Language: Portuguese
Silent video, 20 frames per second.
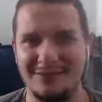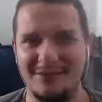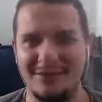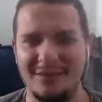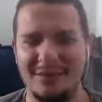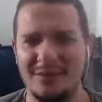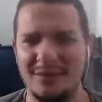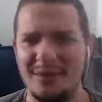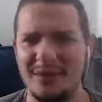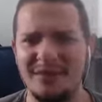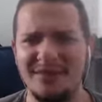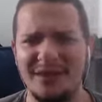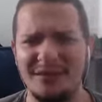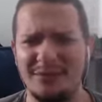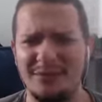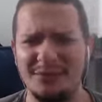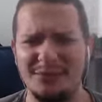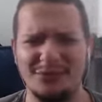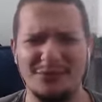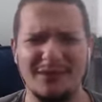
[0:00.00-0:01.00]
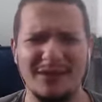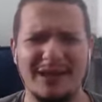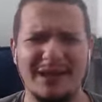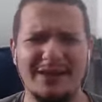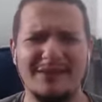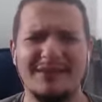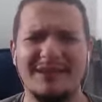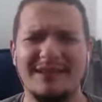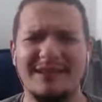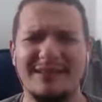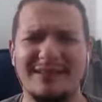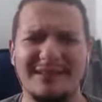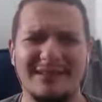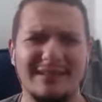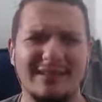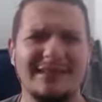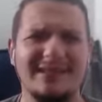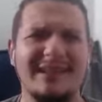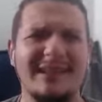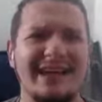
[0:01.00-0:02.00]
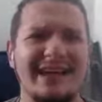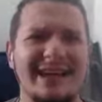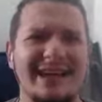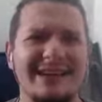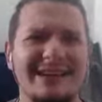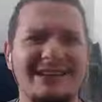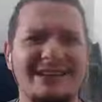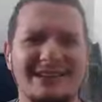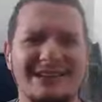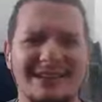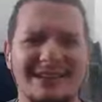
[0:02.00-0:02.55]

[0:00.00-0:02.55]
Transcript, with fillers: vai primeiro falar, pô, viu, caro, 60 reais,